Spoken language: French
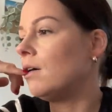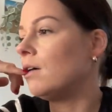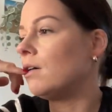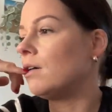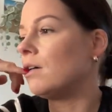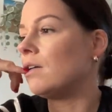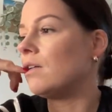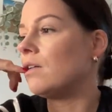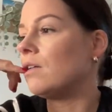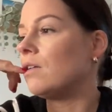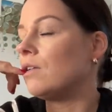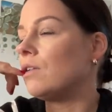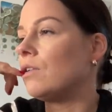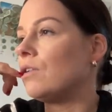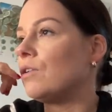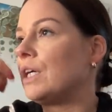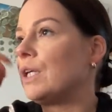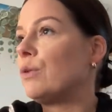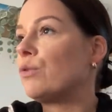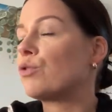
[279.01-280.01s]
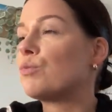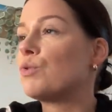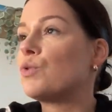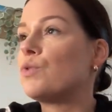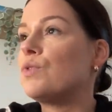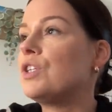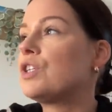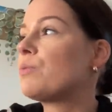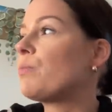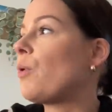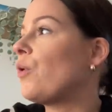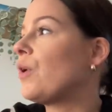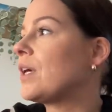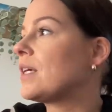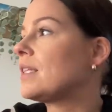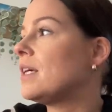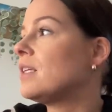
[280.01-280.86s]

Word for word: Euh, et donc je me suis dit, je prends XS.